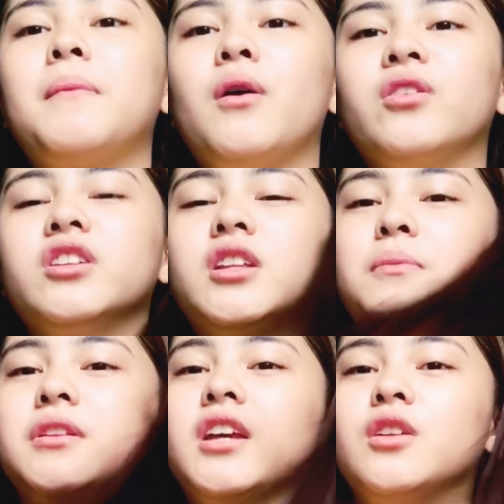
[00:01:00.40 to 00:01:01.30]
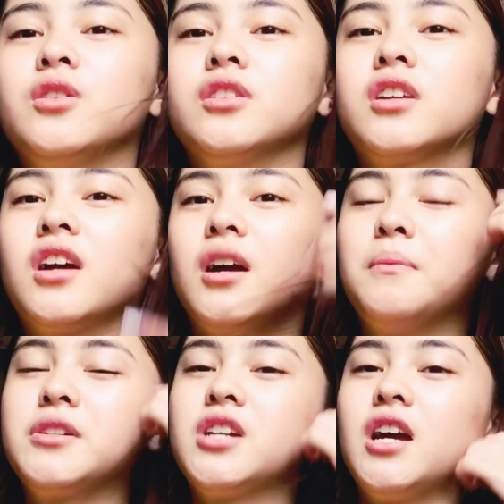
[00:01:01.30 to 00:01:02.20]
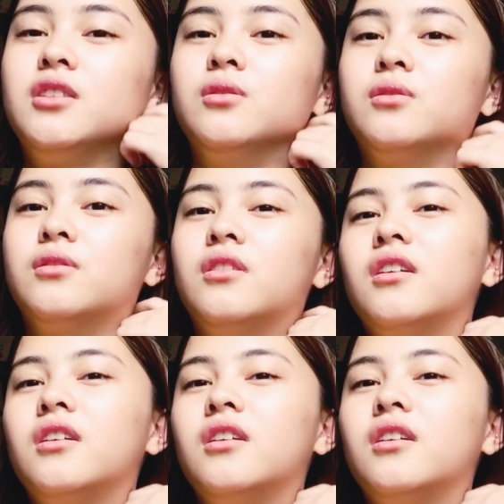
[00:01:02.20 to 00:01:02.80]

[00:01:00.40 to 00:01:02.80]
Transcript: ako, hindi naman ganun ka masyadong